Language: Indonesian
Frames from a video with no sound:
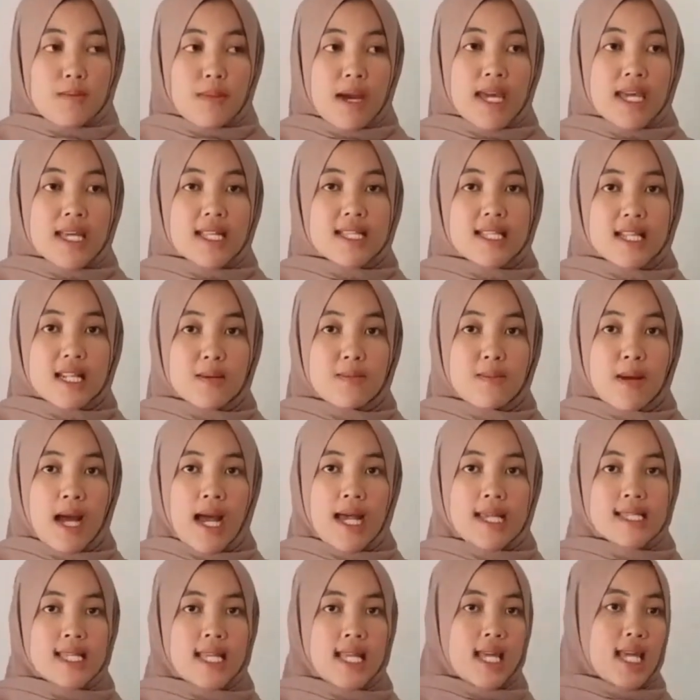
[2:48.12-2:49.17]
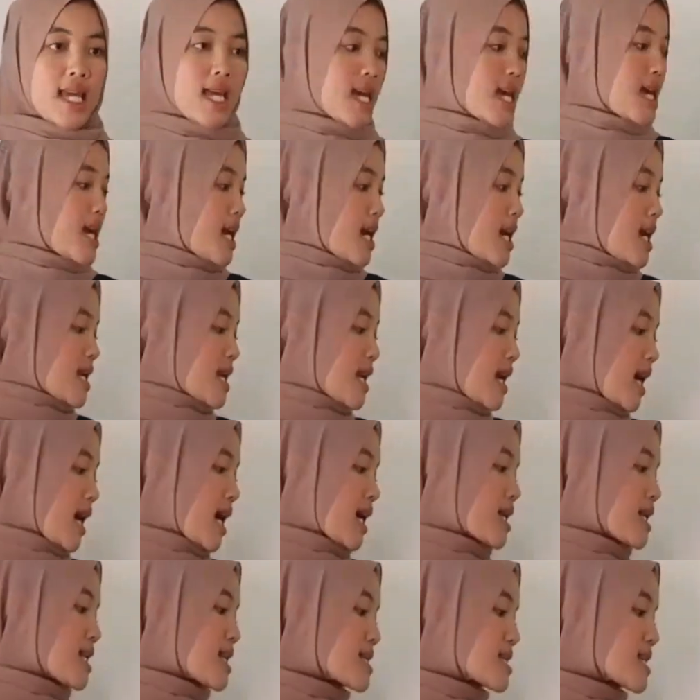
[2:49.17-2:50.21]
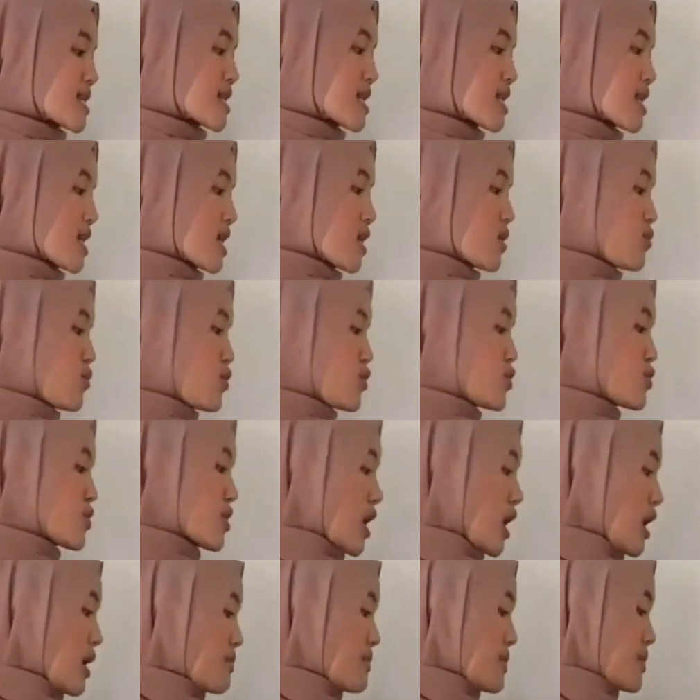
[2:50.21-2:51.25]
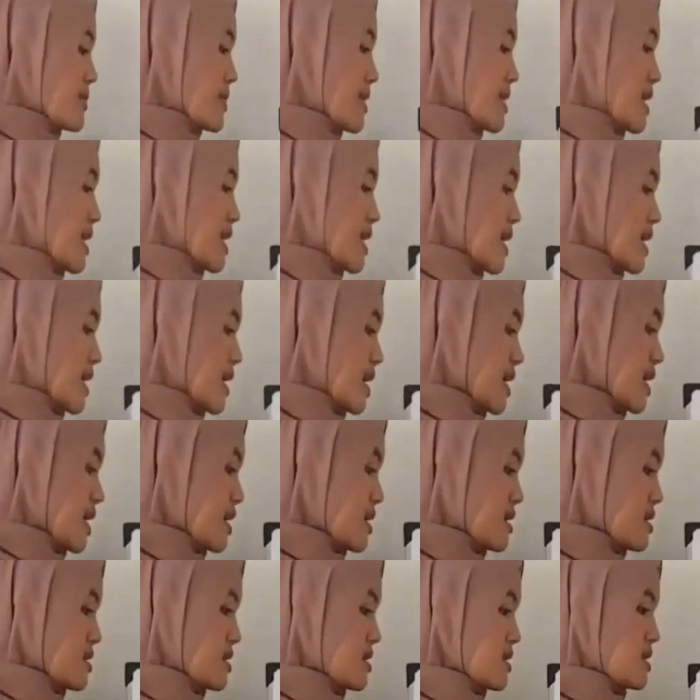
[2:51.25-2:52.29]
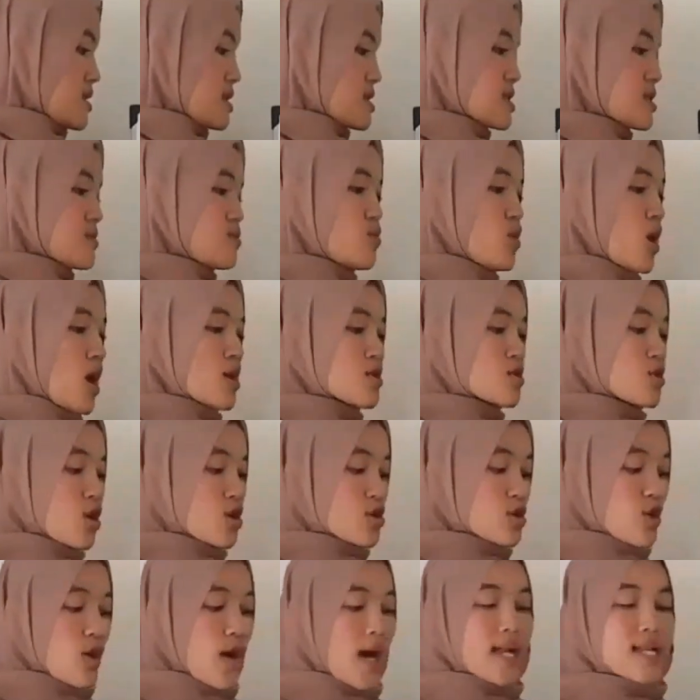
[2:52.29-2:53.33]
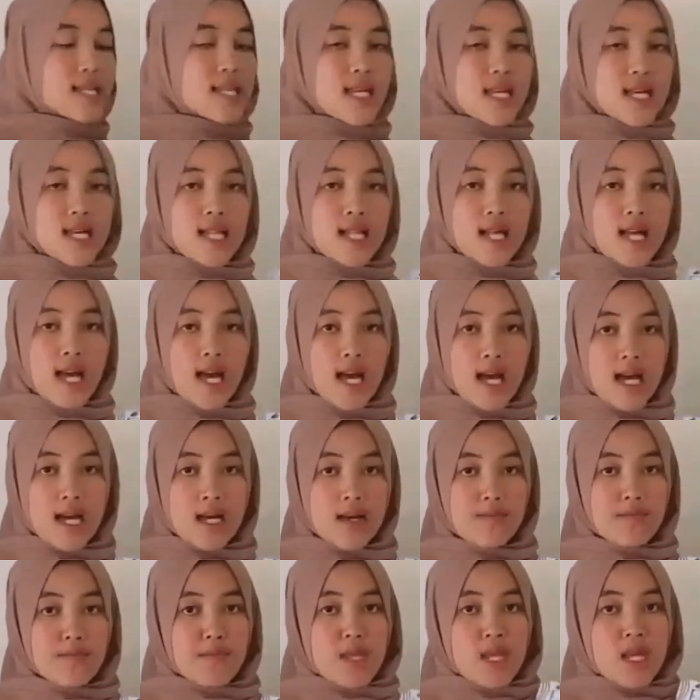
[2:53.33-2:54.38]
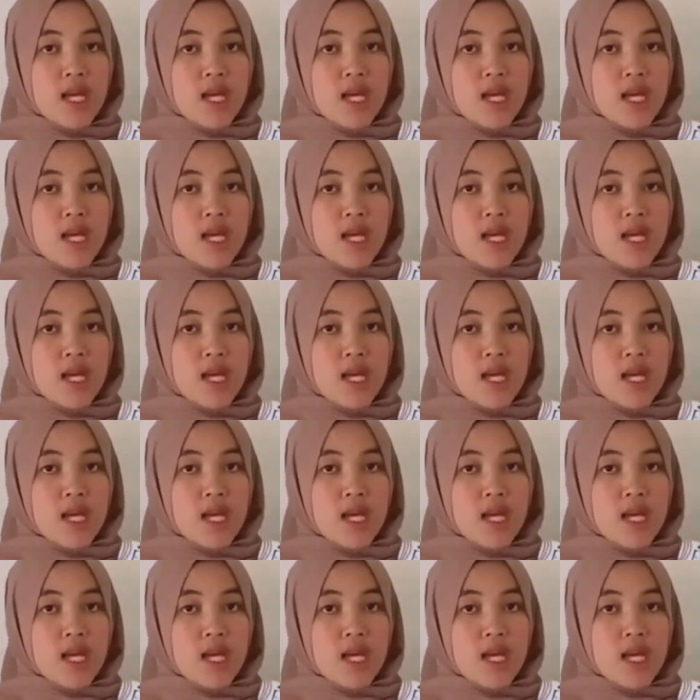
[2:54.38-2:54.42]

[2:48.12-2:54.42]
Baik, terima kasih. Nah, di sini Ibu juga memiliki uh, sebuah contoh artikel ya.